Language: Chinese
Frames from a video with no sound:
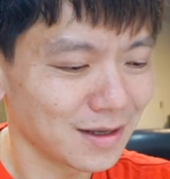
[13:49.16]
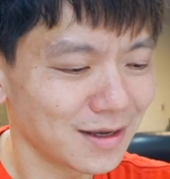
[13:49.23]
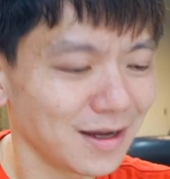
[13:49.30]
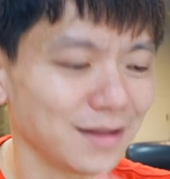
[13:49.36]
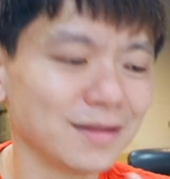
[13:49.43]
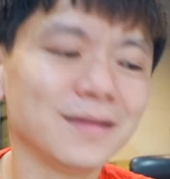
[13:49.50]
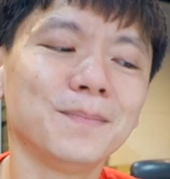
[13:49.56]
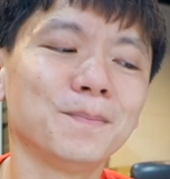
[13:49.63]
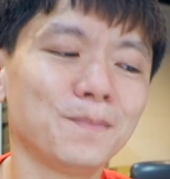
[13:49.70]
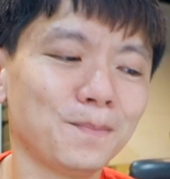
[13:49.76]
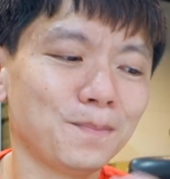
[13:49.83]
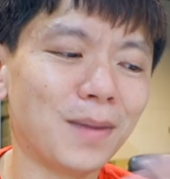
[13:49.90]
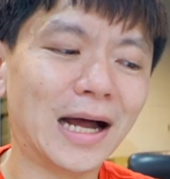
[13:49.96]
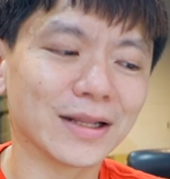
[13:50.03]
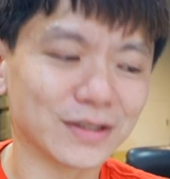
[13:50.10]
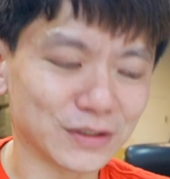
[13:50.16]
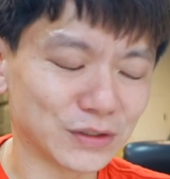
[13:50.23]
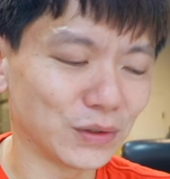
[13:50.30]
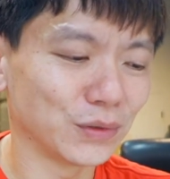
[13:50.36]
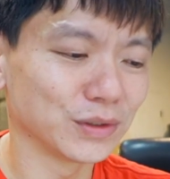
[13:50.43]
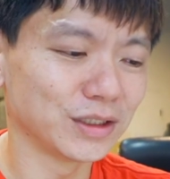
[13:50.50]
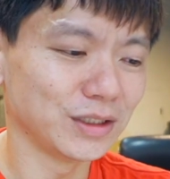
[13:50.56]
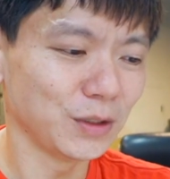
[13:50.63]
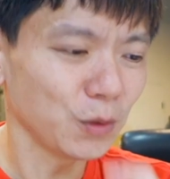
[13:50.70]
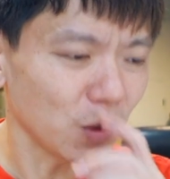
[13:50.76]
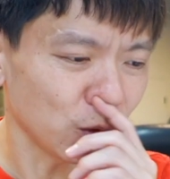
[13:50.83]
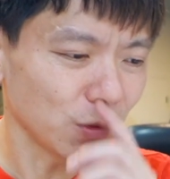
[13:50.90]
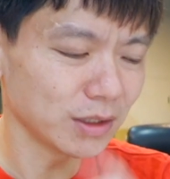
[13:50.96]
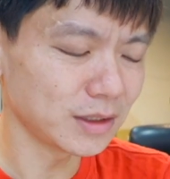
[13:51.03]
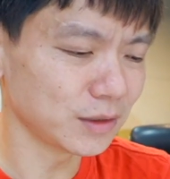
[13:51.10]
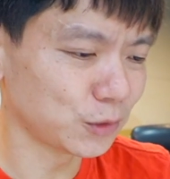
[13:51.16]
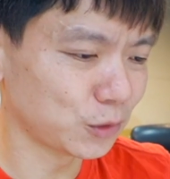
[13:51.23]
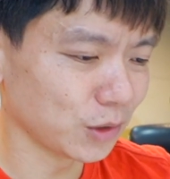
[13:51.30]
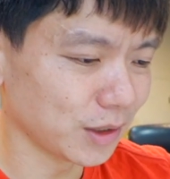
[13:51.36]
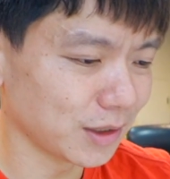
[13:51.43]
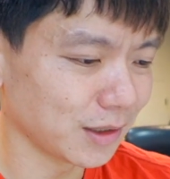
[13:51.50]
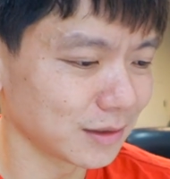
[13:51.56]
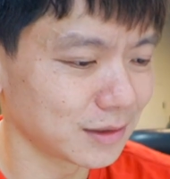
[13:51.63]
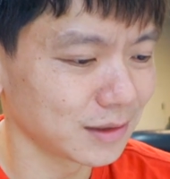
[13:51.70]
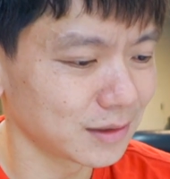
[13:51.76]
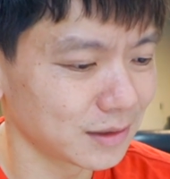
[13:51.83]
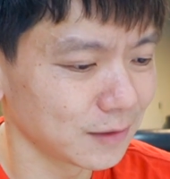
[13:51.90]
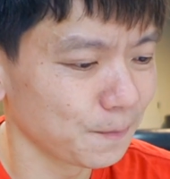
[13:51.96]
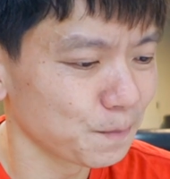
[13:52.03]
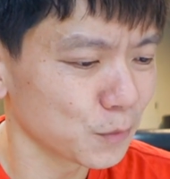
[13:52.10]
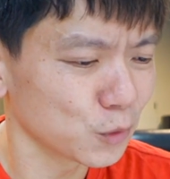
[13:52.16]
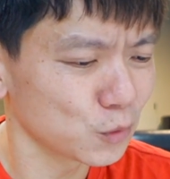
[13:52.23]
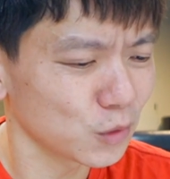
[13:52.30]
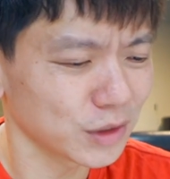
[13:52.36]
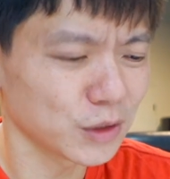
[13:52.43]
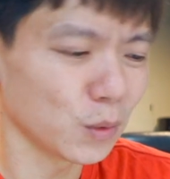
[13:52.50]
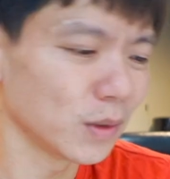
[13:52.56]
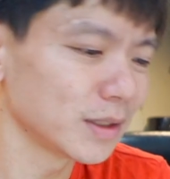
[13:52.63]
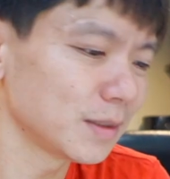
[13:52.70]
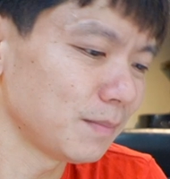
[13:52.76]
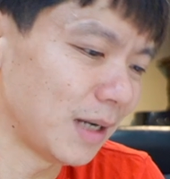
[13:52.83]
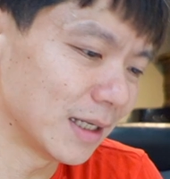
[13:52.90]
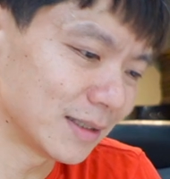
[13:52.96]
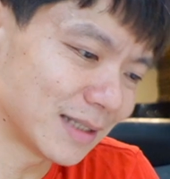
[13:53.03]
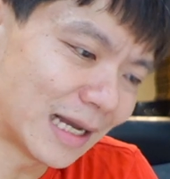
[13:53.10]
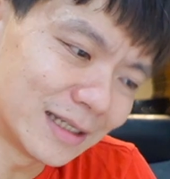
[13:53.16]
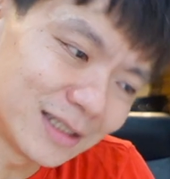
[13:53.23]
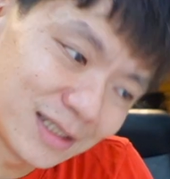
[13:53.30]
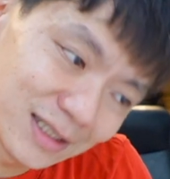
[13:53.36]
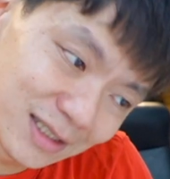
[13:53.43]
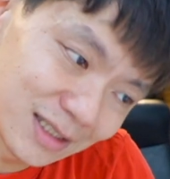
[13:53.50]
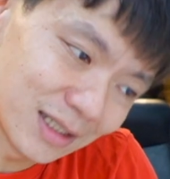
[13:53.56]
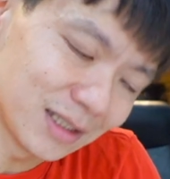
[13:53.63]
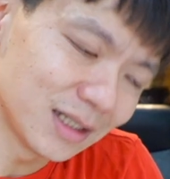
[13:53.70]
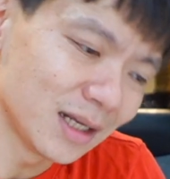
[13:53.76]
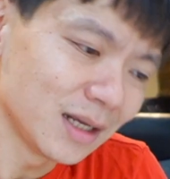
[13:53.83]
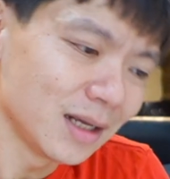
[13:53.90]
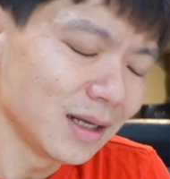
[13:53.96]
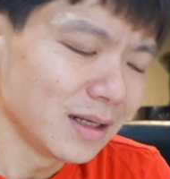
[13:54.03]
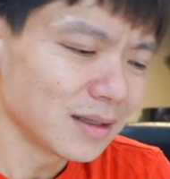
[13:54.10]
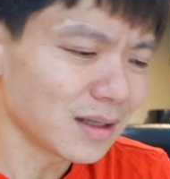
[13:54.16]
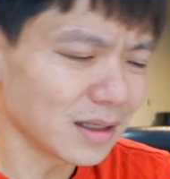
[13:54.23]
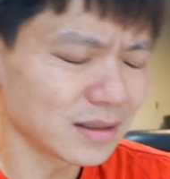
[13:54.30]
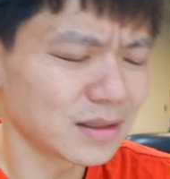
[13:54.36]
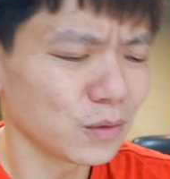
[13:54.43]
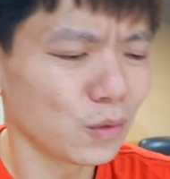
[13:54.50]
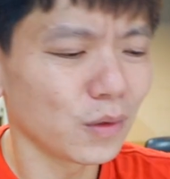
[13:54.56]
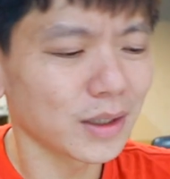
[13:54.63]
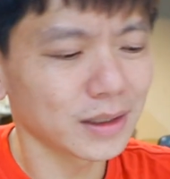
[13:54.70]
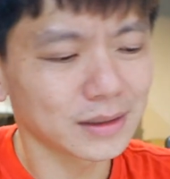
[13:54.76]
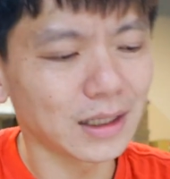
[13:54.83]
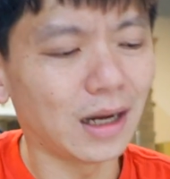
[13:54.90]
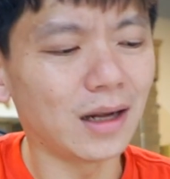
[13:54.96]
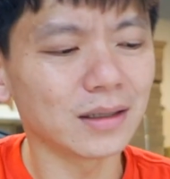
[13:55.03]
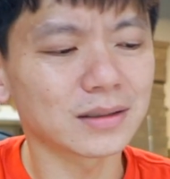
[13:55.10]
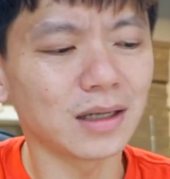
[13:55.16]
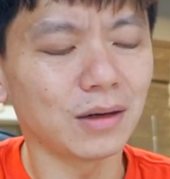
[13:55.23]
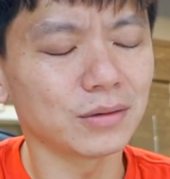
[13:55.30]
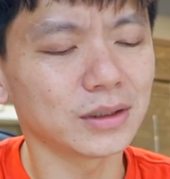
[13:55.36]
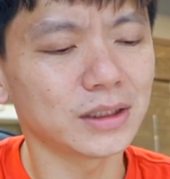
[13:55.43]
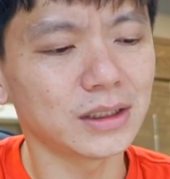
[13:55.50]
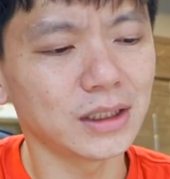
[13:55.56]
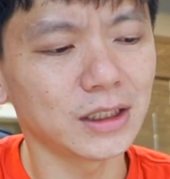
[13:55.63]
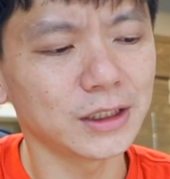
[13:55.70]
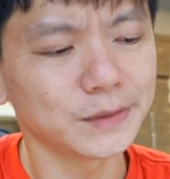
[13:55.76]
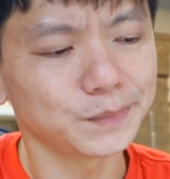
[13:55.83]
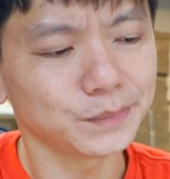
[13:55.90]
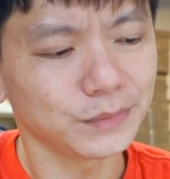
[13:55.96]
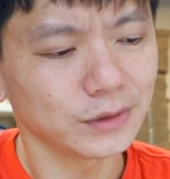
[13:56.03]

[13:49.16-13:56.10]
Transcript: 更棒的手机，因为我一直觉得其实最近我一直买三星，但是我也想要找一些。